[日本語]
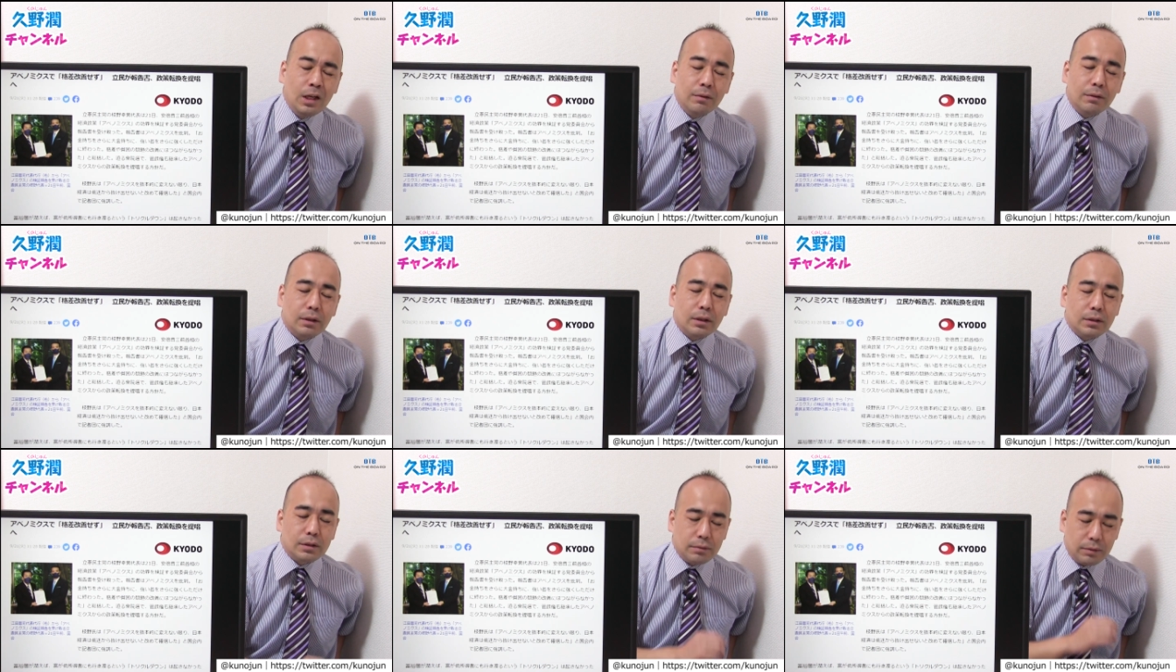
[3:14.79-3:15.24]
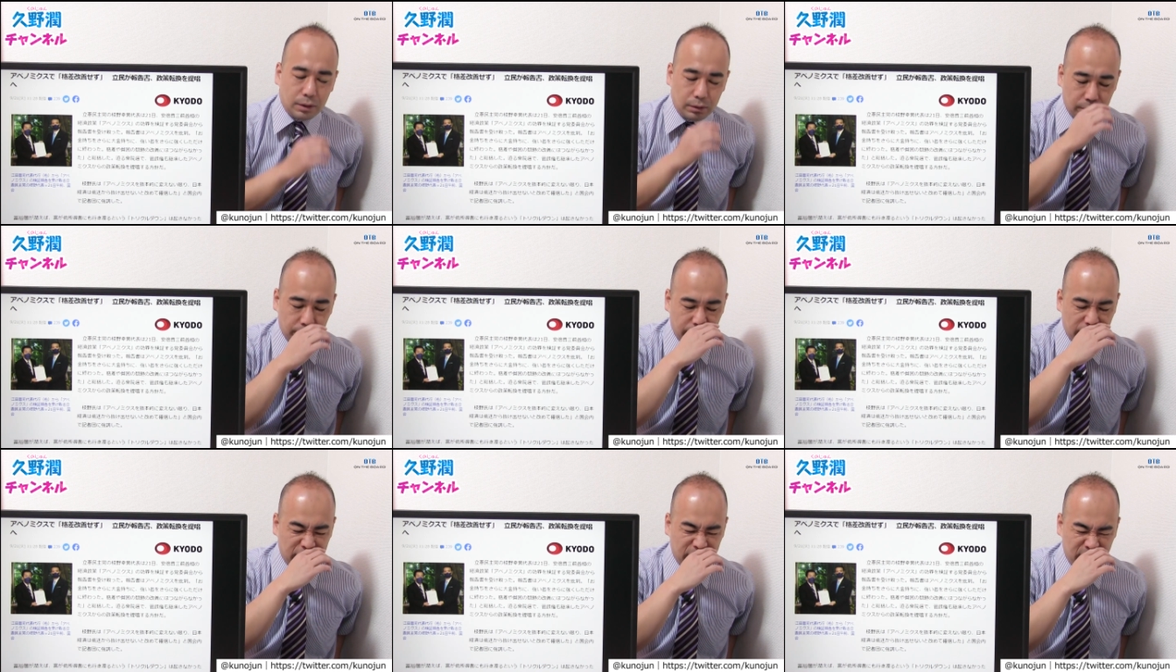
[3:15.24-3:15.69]
私はあ
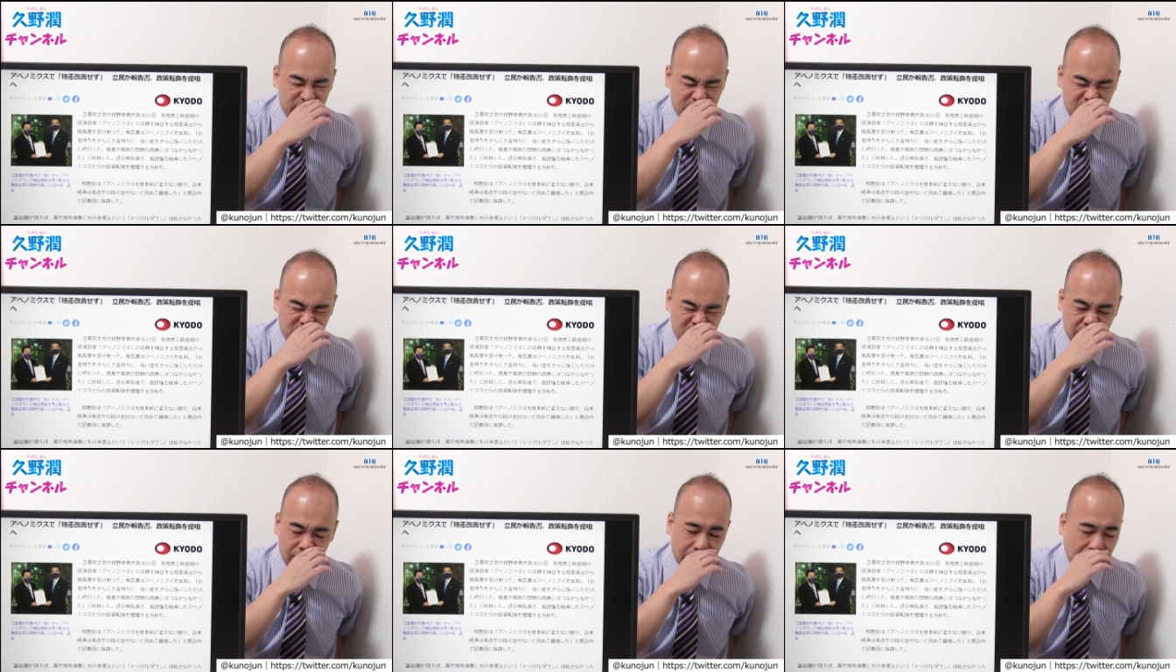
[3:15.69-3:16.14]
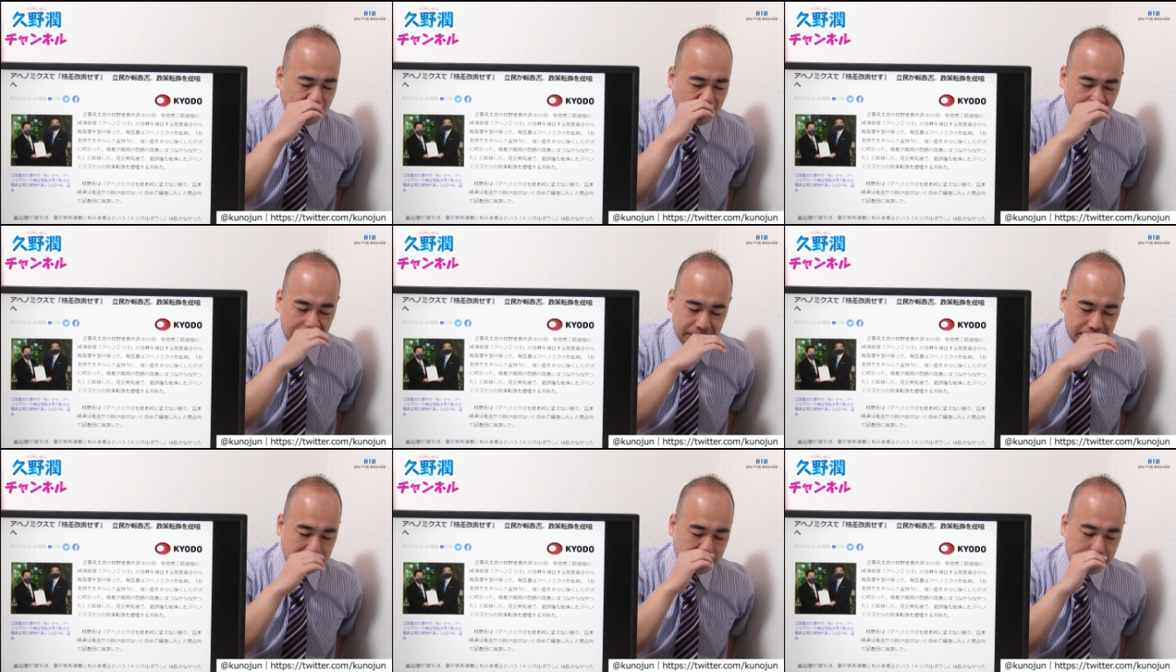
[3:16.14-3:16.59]
のフェイスブック、k
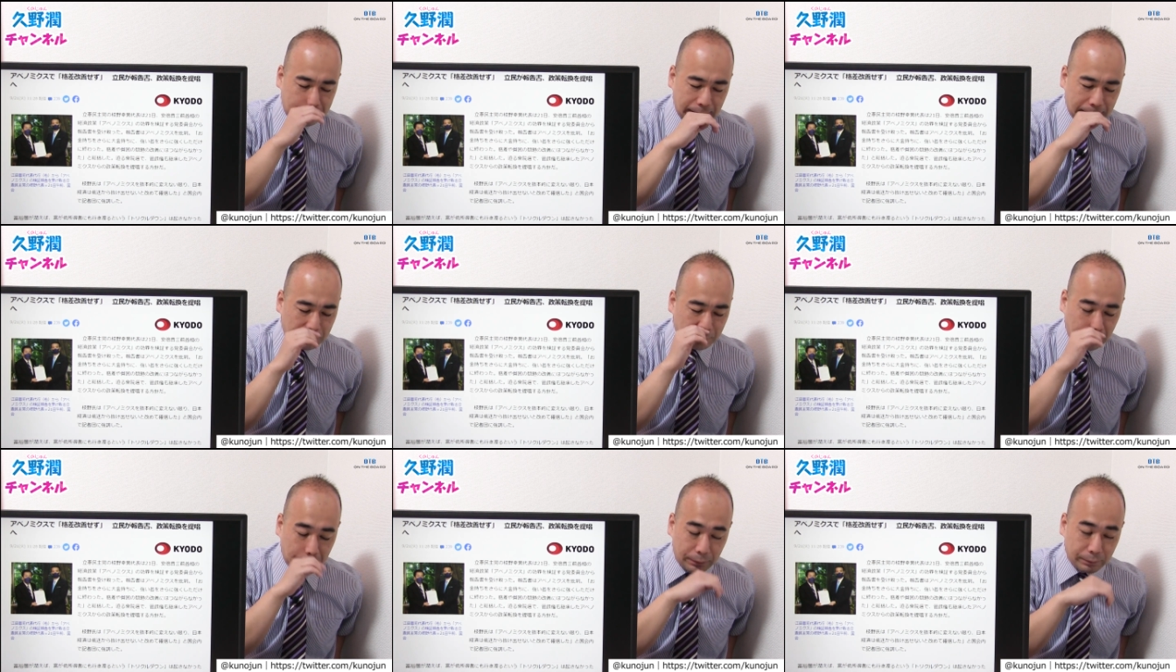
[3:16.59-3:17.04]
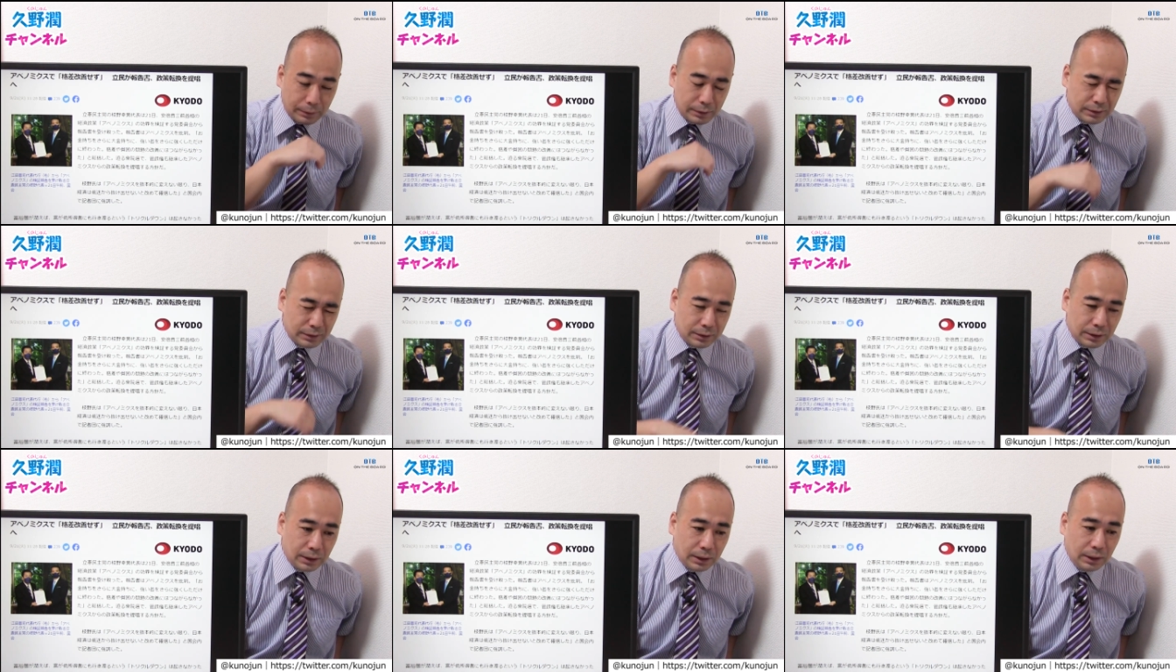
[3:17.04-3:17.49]
あツイッターとかでもで
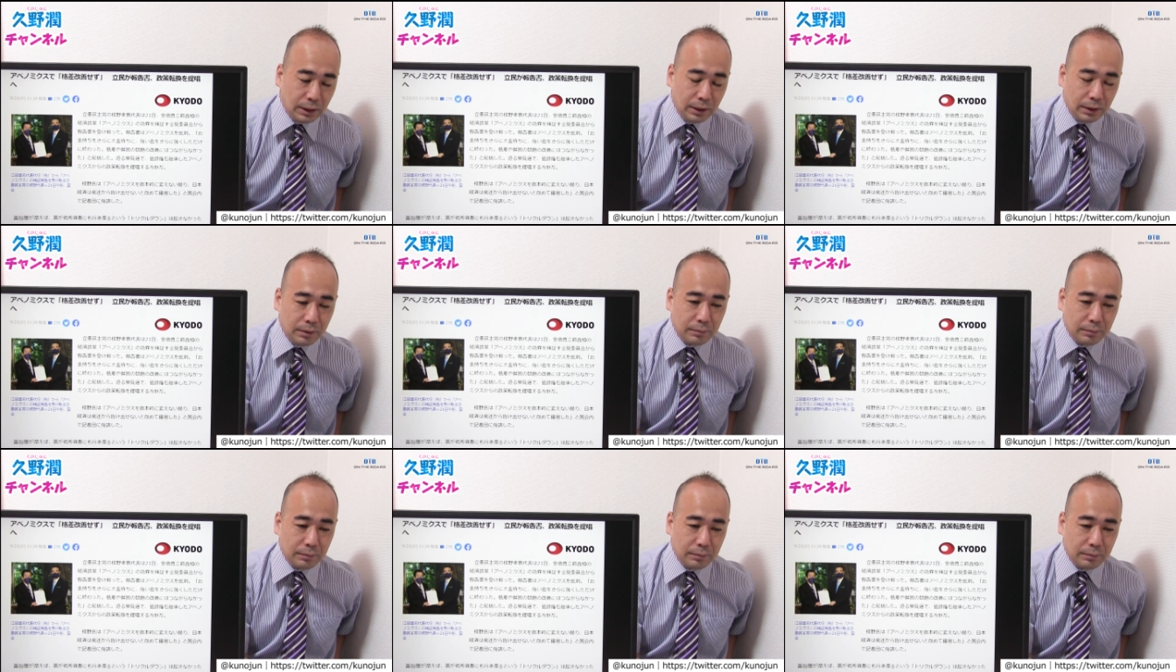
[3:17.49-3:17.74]
すね、